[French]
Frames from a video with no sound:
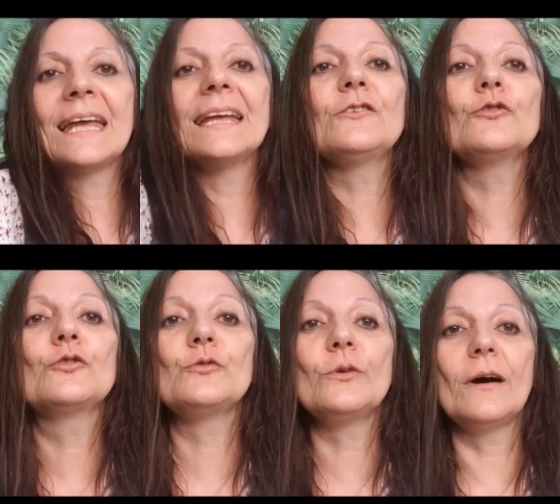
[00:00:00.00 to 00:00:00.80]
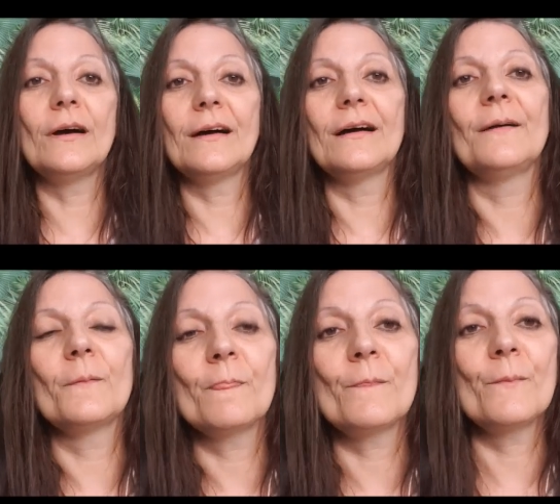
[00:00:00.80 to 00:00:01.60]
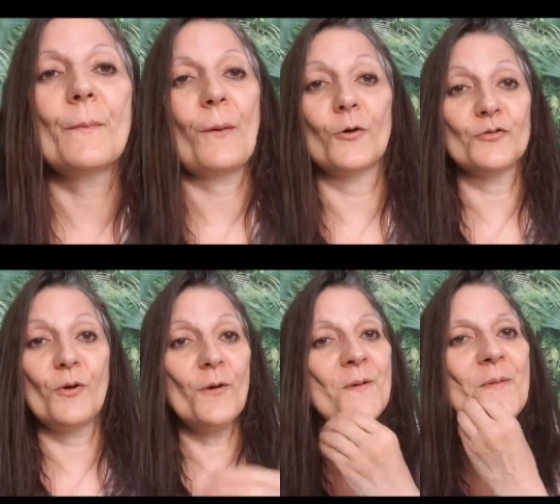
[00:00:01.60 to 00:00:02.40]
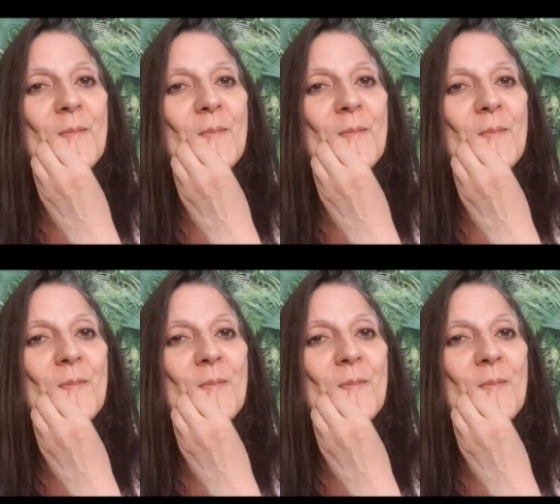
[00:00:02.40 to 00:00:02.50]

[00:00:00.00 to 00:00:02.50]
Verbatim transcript: Et du coup, heureusement,